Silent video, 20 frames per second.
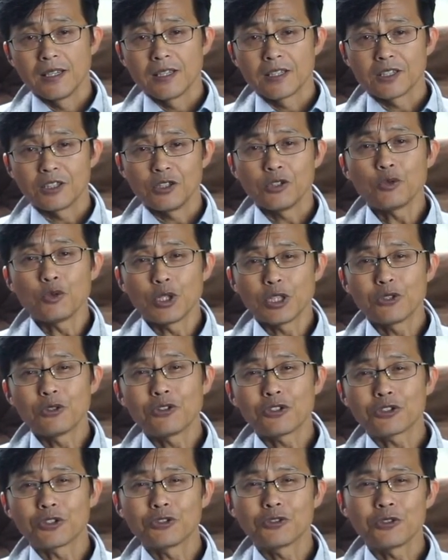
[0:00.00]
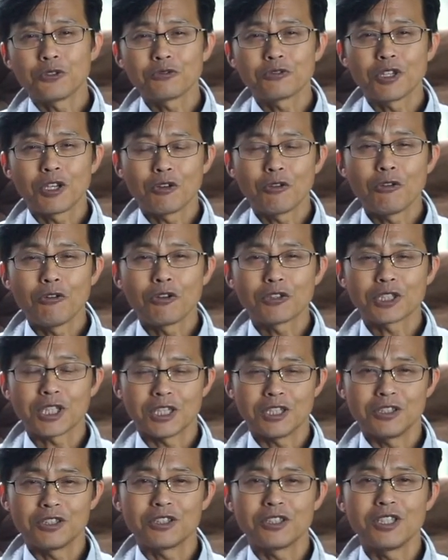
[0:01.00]
그는 위그노 전통대로
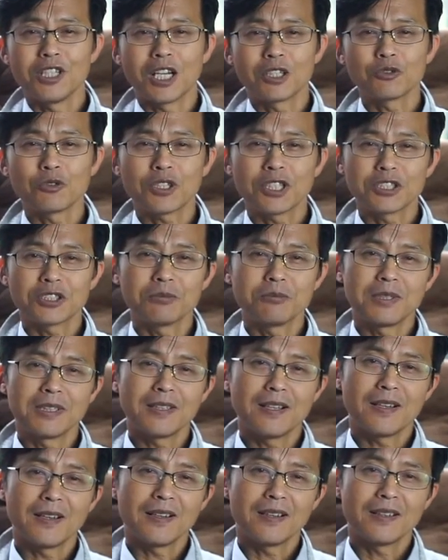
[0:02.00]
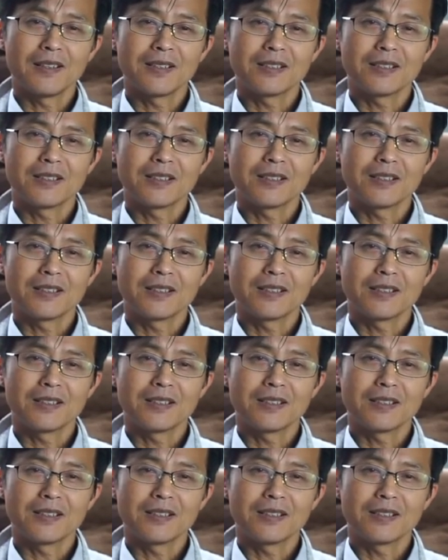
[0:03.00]
자녀들을 양육했습니다.